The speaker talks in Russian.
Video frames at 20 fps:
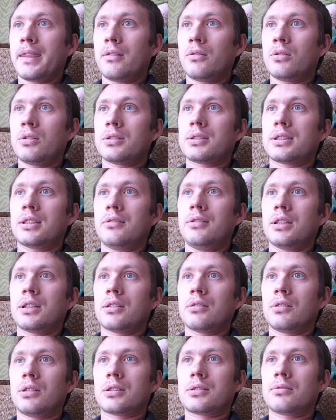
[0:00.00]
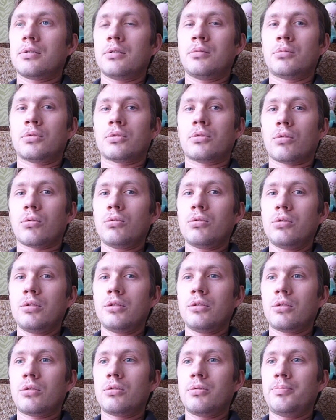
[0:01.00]
Он советовал своему другу
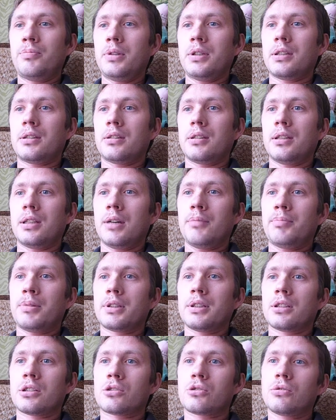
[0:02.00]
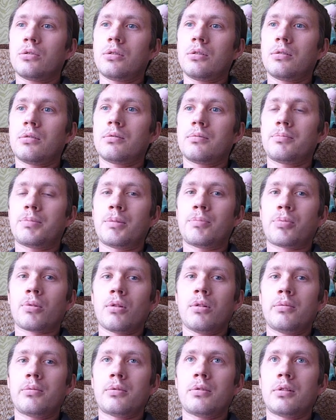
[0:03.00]
ее купить. Я подошел,
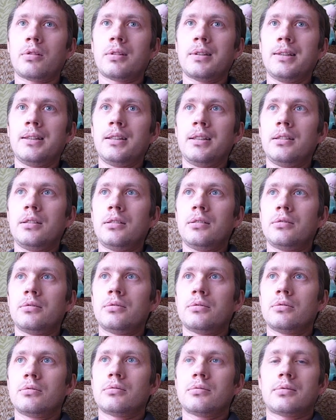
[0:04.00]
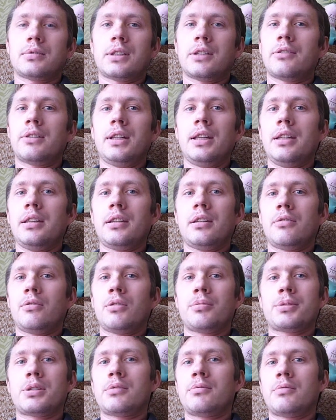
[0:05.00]
попробовал. Ну, давление, в
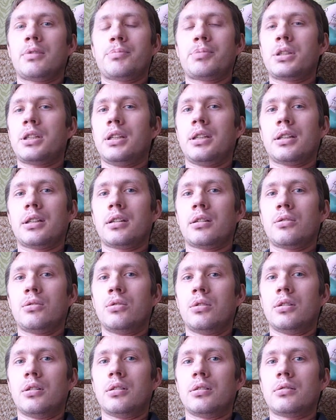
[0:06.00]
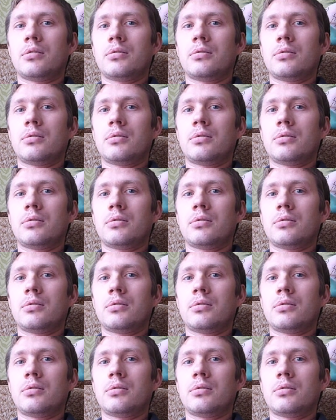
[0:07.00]
общем, вообще никакое.